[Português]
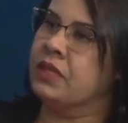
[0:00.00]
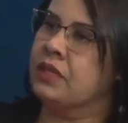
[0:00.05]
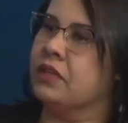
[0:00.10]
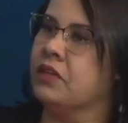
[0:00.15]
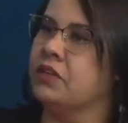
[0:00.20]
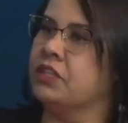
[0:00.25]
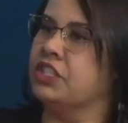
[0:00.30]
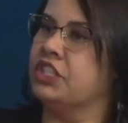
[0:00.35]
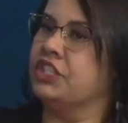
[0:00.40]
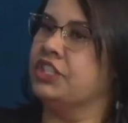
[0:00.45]

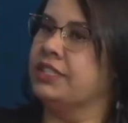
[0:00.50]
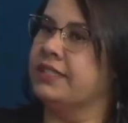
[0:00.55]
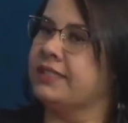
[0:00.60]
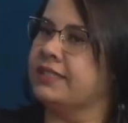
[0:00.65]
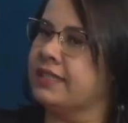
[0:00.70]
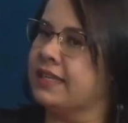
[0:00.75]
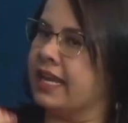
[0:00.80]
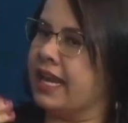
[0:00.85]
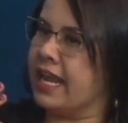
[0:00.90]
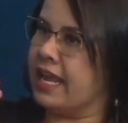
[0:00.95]
Então a gente
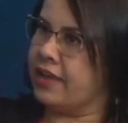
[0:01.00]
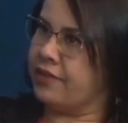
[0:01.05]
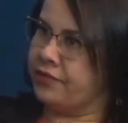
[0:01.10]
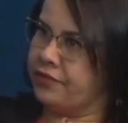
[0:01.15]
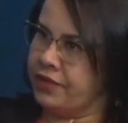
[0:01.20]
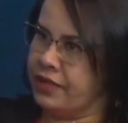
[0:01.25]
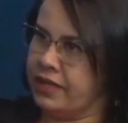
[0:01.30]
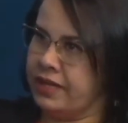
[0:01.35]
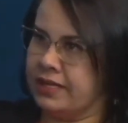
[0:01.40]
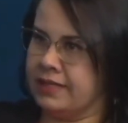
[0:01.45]

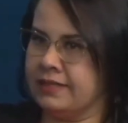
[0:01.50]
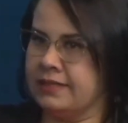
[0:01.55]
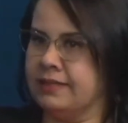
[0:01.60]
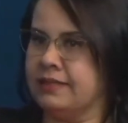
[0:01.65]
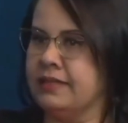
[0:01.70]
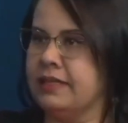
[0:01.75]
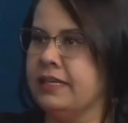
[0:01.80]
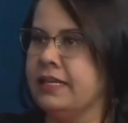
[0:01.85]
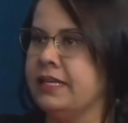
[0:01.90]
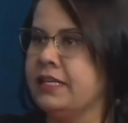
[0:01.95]
escreve esse
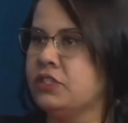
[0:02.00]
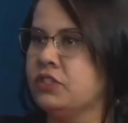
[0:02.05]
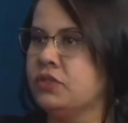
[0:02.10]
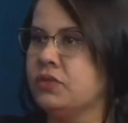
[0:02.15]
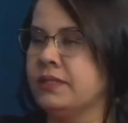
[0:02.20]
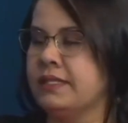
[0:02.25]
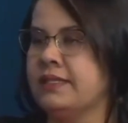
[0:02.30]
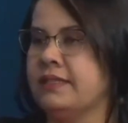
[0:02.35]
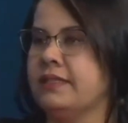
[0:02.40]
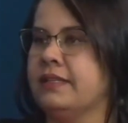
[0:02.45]

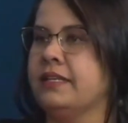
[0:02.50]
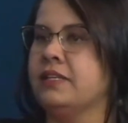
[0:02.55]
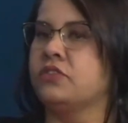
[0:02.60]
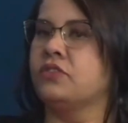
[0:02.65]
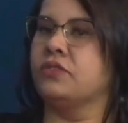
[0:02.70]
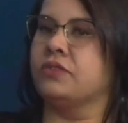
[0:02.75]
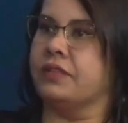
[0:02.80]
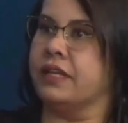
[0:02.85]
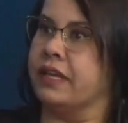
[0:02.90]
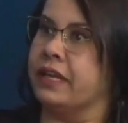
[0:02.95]
texto, esse
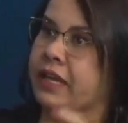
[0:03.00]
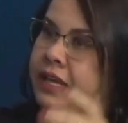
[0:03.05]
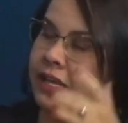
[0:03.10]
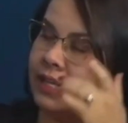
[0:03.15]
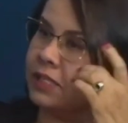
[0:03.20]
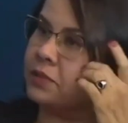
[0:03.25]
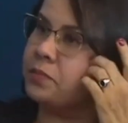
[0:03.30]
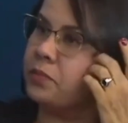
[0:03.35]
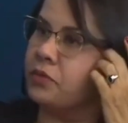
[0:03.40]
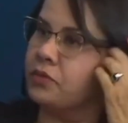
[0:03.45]
texto tem que
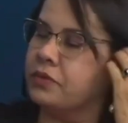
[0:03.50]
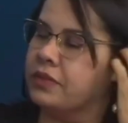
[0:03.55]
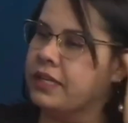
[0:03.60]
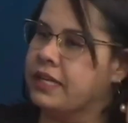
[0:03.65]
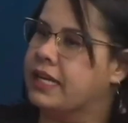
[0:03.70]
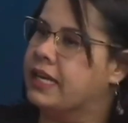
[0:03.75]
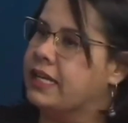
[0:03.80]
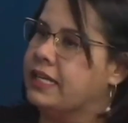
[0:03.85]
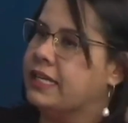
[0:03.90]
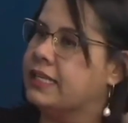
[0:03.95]

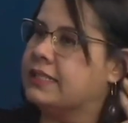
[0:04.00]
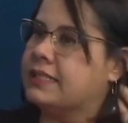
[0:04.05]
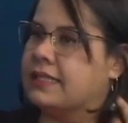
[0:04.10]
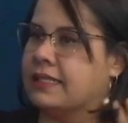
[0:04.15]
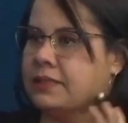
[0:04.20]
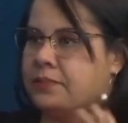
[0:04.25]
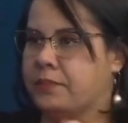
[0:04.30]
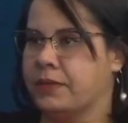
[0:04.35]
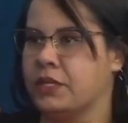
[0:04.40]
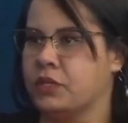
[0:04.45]
responder aí
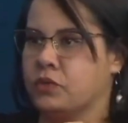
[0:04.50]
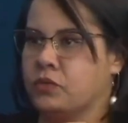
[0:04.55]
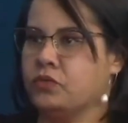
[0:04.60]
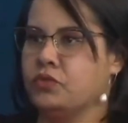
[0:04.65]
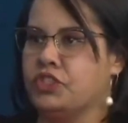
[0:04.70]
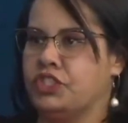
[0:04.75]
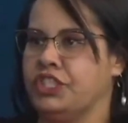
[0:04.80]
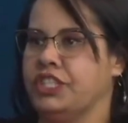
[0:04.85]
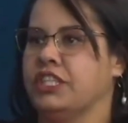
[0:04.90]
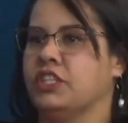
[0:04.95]
essas
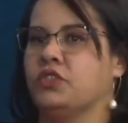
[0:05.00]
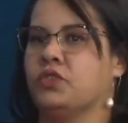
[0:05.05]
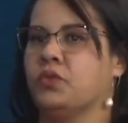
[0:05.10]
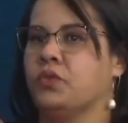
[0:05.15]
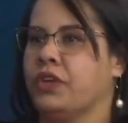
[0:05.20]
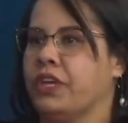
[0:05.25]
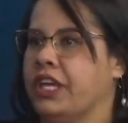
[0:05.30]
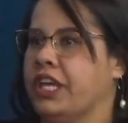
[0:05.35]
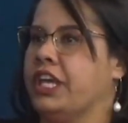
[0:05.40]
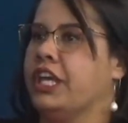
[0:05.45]
perguntinhas o
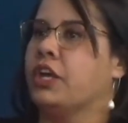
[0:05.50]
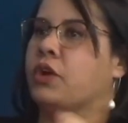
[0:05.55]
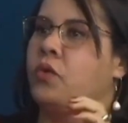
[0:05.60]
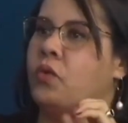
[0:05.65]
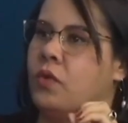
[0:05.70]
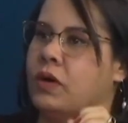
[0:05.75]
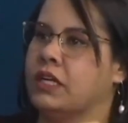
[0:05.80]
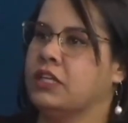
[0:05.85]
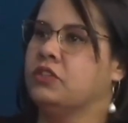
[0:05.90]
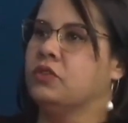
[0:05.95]
que,
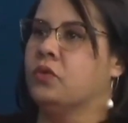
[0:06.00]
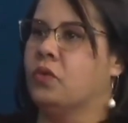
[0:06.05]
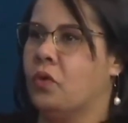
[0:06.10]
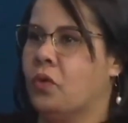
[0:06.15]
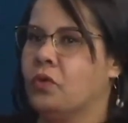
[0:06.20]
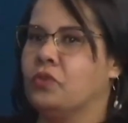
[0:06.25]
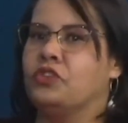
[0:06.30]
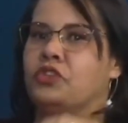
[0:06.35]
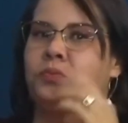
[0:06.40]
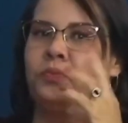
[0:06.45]
quando,
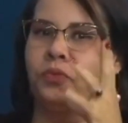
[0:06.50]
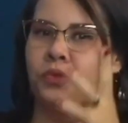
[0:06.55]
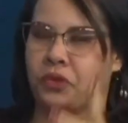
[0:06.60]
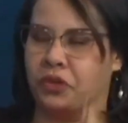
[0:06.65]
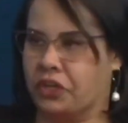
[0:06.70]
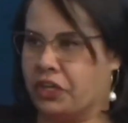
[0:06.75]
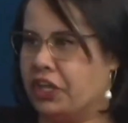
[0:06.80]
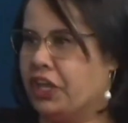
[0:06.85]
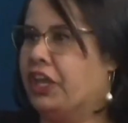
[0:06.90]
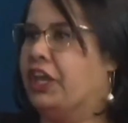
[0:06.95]
onde, por
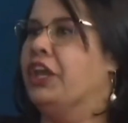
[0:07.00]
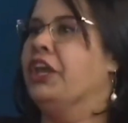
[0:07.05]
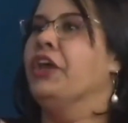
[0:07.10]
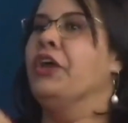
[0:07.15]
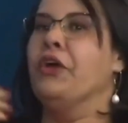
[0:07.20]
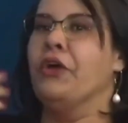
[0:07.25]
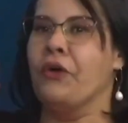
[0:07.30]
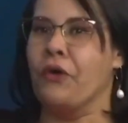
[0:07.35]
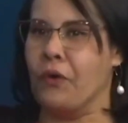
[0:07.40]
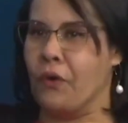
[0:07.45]
quê
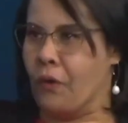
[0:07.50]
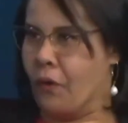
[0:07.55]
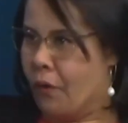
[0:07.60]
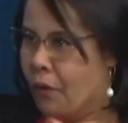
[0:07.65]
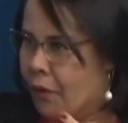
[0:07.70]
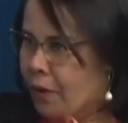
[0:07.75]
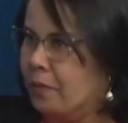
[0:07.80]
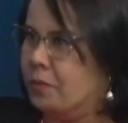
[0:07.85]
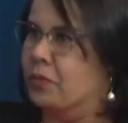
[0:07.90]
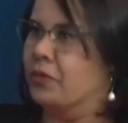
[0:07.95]

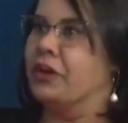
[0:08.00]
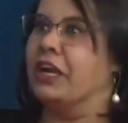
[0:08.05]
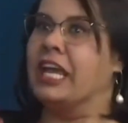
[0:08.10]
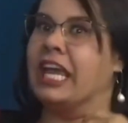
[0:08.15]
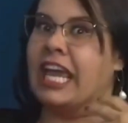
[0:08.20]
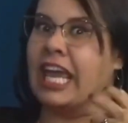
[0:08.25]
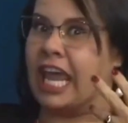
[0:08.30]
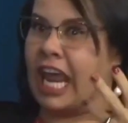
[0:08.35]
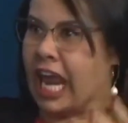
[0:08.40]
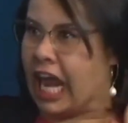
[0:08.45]
como,
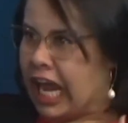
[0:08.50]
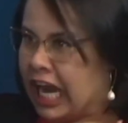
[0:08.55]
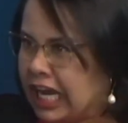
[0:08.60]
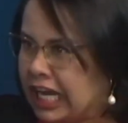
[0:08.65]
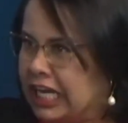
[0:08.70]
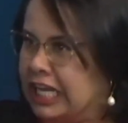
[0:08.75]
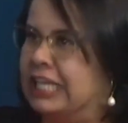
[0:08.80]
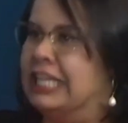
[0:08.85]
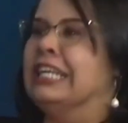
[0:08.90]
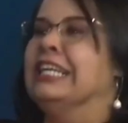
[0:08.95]

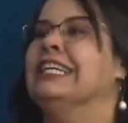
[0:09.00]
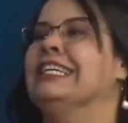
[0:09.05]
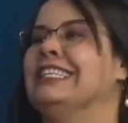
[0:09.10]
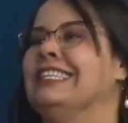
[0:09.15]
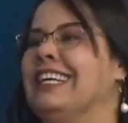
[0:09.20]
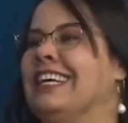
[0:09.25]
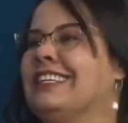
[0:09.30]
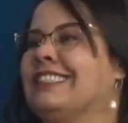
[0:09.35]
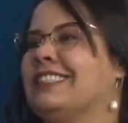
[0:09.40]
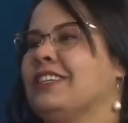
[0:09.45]
quem,
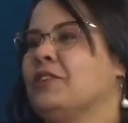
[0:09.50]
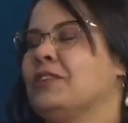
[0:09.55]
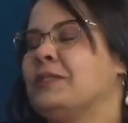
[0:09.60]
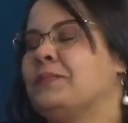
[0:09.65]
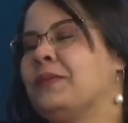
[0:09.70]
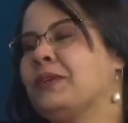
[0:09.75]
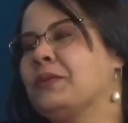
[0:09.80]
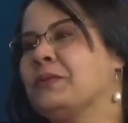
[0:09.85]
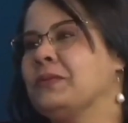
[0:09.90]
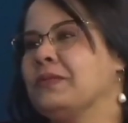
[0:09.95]
né? Que são as
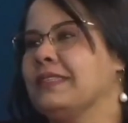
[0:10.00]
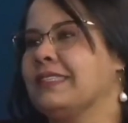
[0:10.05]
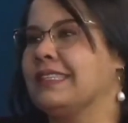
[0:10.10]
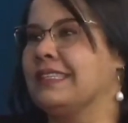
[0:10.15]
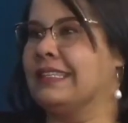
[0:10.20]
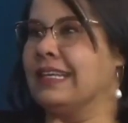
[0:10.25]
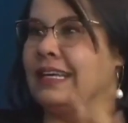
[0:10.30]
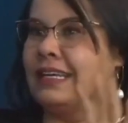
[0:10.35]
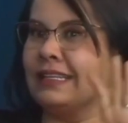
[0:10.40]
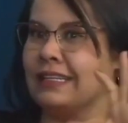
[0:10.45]
perguntas
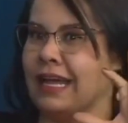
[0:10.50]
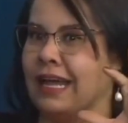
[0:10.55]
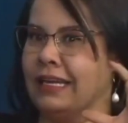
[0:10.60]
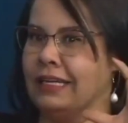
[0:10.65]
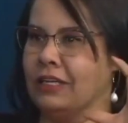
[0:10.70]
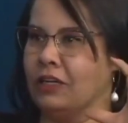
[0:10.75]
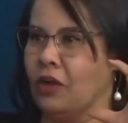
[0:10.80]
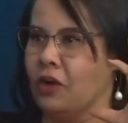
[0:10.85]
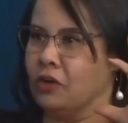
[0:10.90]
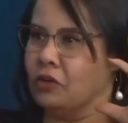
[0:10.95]
que tem que estar tá
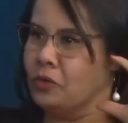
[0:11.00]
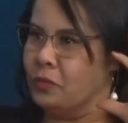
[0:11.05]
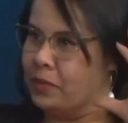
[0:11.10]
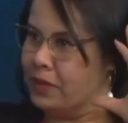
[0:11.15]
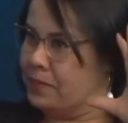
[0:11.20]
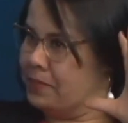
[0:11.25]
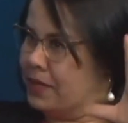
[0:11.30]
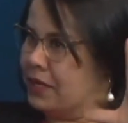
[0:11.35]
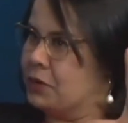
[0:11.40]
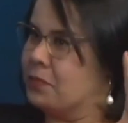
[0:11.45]
ali logo no
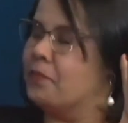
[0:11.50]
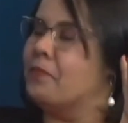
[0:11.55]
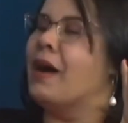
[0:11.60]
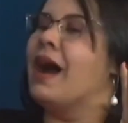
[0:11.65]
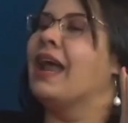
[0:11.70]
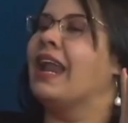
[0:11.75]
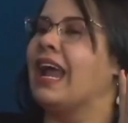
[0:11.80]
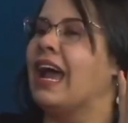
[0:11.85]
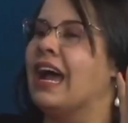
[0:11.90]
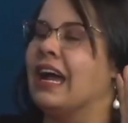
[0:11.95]
primeiro
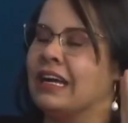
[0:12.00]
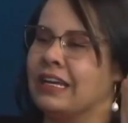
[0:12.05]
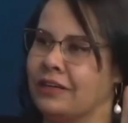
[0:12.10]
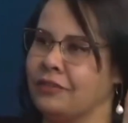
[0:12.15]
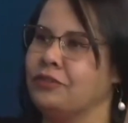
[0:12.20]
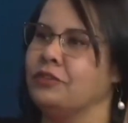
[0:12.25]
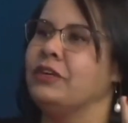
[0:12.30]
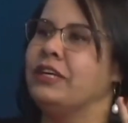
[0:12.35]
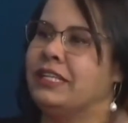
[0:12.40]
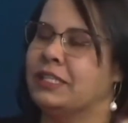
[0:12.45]

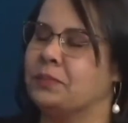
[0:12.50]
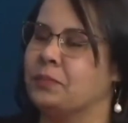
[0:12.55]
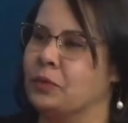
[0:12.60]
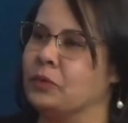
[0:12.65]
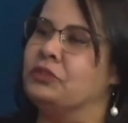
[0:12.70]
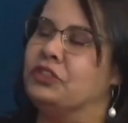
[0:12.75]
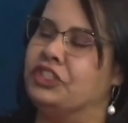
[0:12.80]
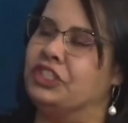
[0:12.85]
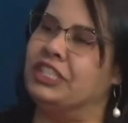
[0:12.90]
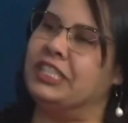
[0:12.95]
parágrafo
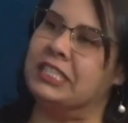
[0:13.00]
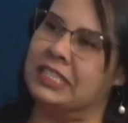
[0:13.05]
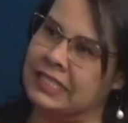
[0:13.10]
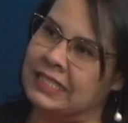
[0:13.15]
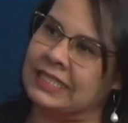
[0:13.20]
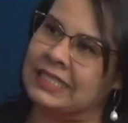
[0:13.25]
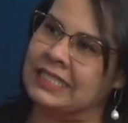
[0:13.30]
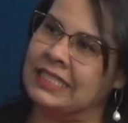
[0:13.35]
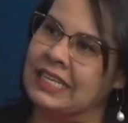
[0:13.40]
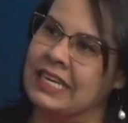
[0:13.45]

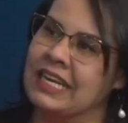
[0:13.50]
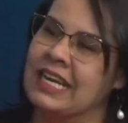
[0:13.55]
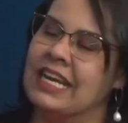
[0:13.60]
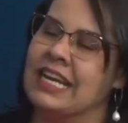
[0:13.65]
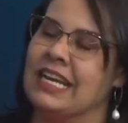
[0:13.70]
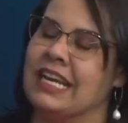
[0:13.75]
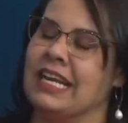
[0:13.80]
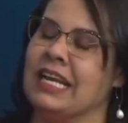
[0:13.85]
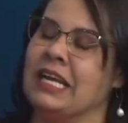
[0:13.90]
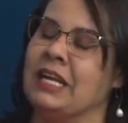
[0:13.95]
respondidas,
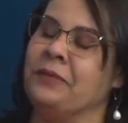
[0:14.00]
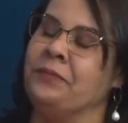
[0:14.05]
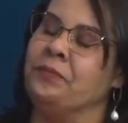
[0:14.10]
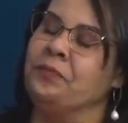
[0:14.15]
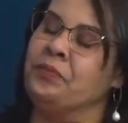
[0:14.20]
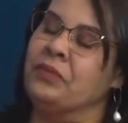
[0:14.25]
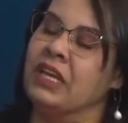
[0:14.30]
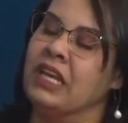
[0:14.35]
né?